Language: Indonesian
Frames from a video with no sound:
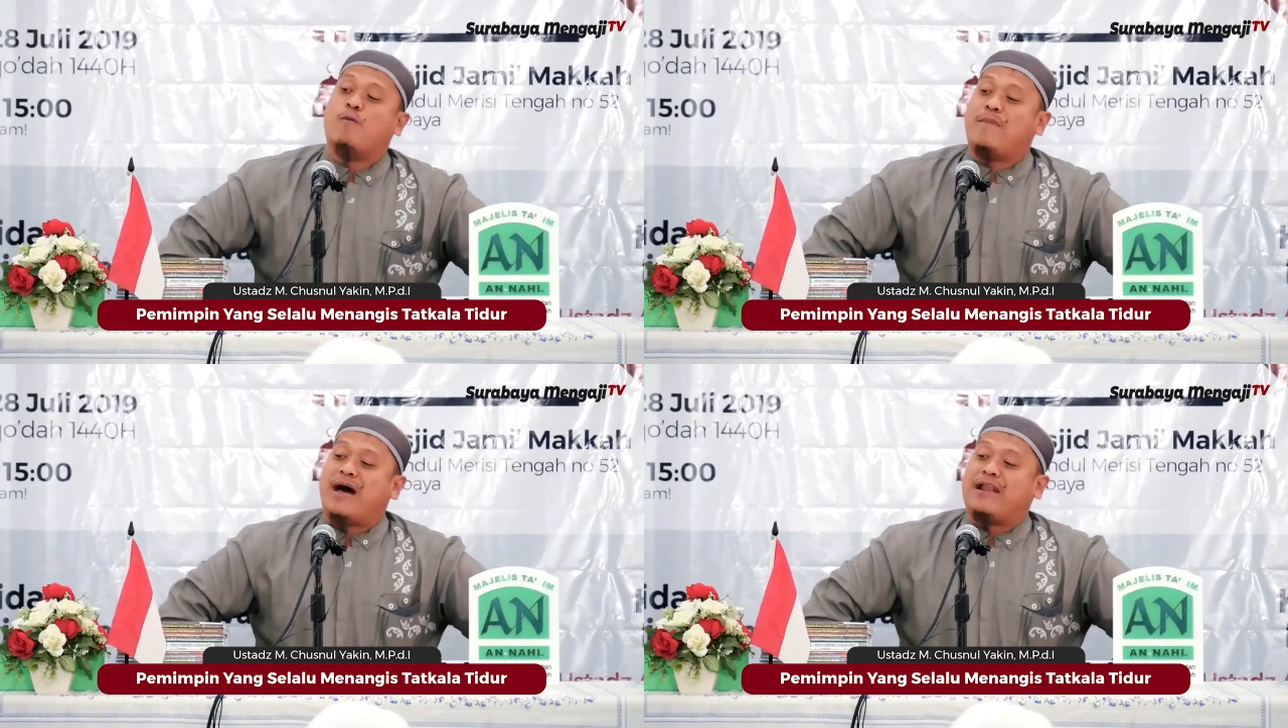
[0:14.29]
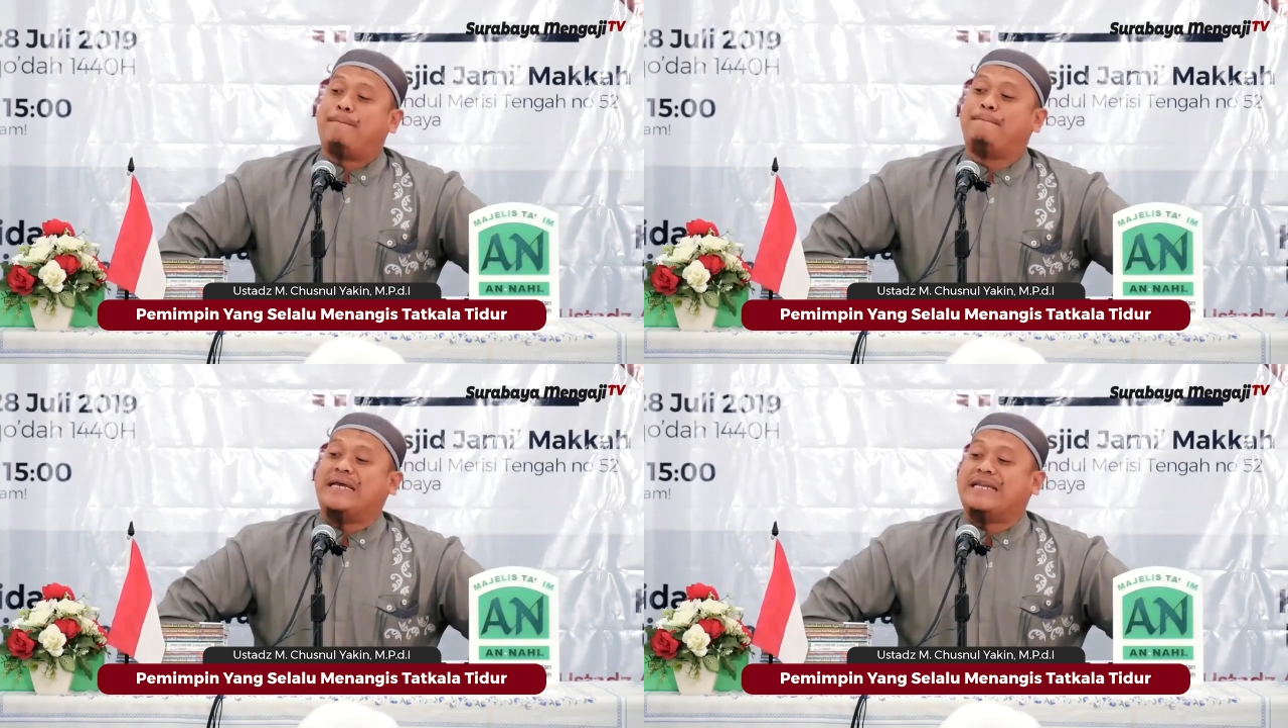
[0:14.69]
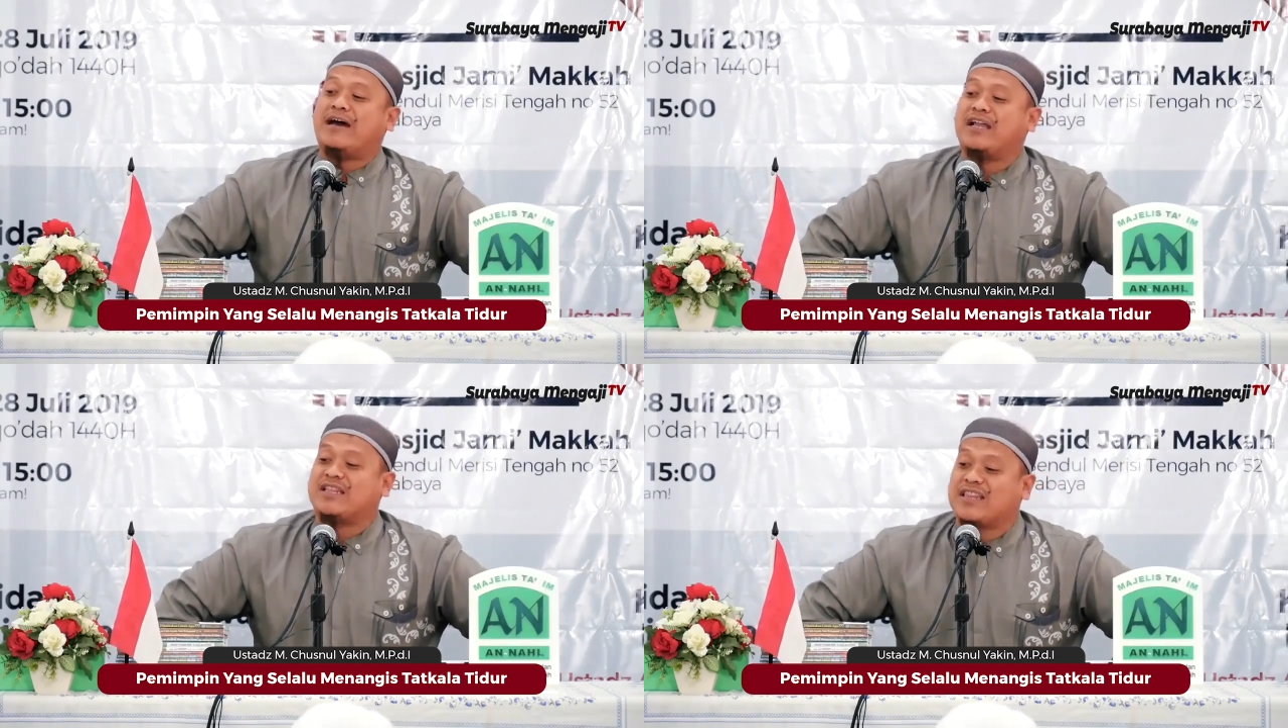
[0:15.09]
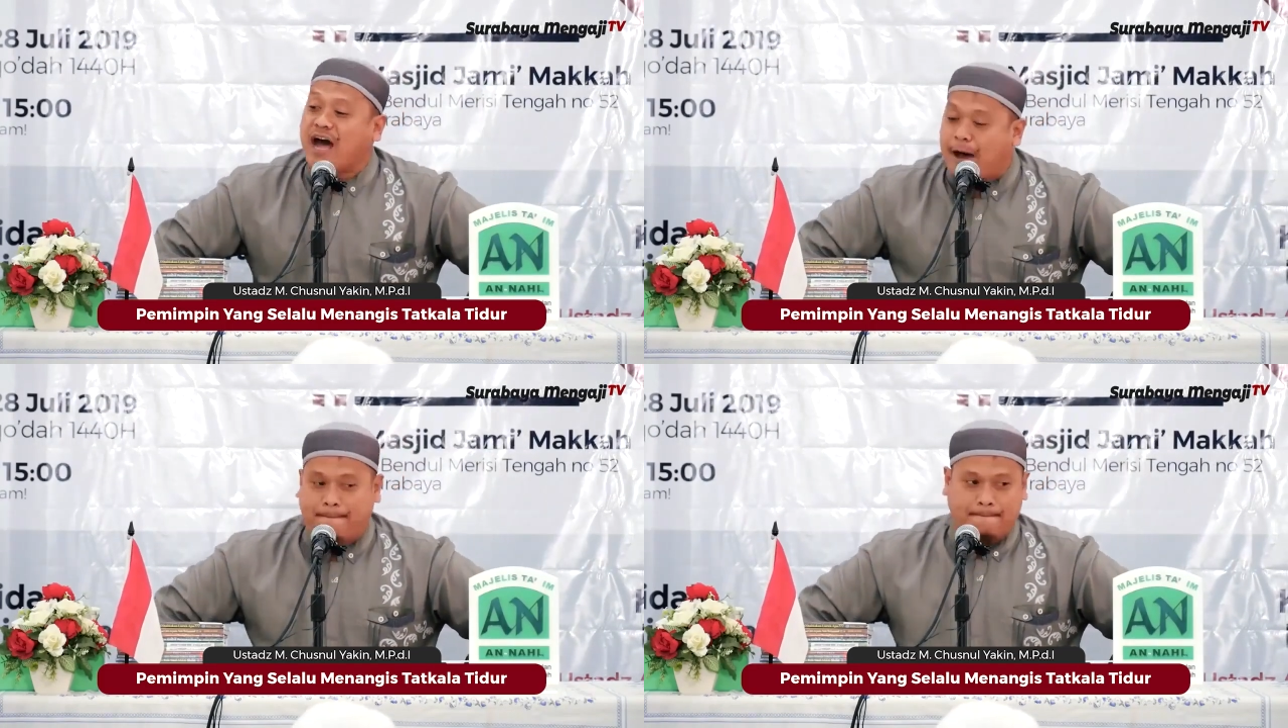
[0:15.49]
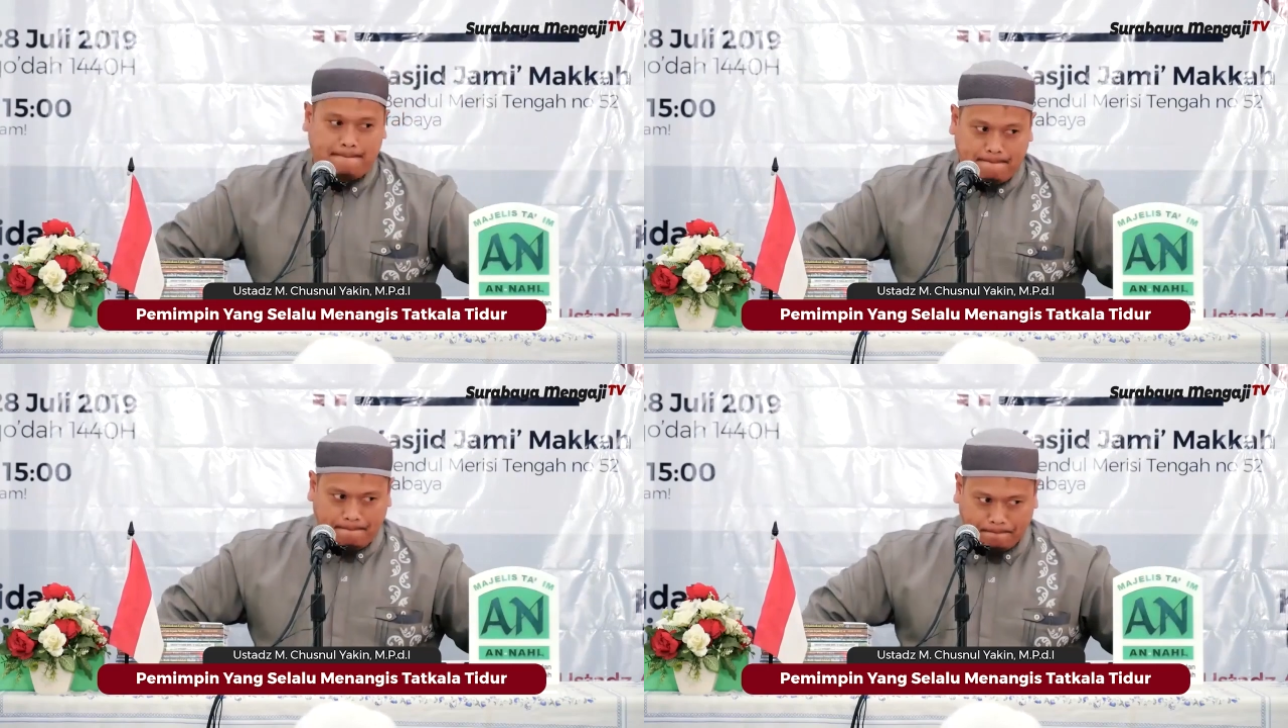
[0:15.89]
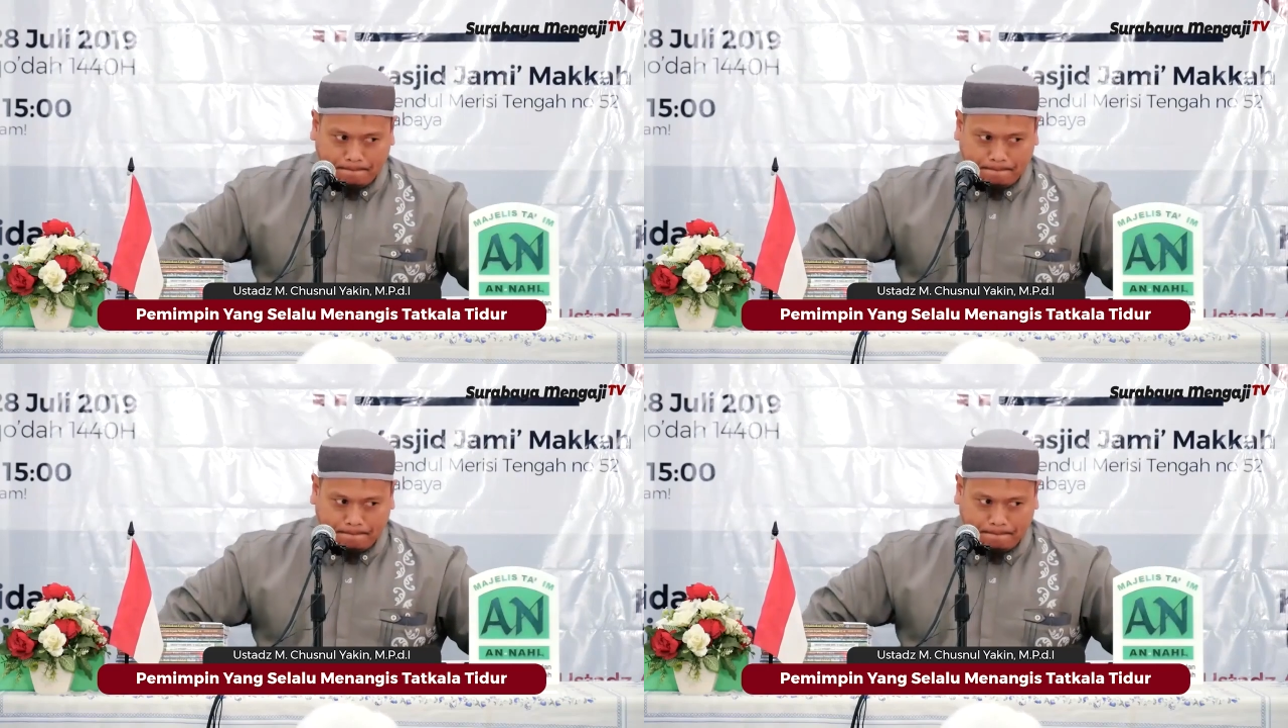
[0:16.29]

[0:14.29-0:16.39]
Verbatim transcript: Umar bin Khattab.